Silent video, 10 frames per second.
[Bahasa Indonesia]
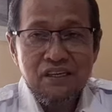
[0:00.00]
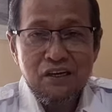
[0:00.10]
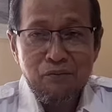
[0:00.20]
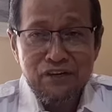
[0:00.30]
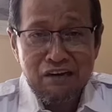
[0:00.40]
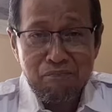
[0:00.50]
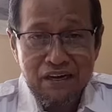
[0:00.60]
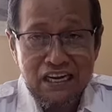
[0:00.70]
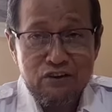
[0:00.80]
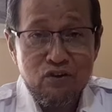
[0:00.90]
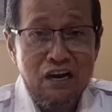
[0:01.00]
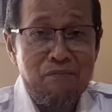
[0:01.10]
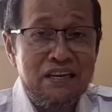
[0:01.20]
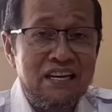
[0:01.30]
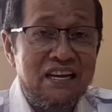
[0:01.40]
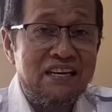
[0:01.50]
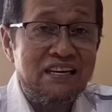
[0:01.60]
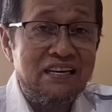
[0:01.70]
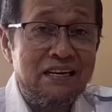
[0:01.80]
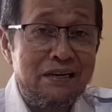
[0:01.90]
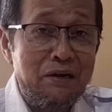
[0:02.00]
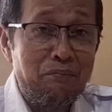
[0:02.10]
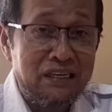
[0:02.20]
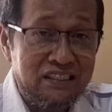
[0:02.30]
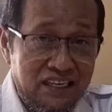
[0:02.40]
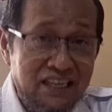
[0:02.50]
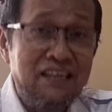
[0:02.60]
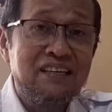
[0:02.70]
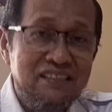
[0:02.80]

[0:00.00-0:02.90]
kemudian pernah juga menjadi menteri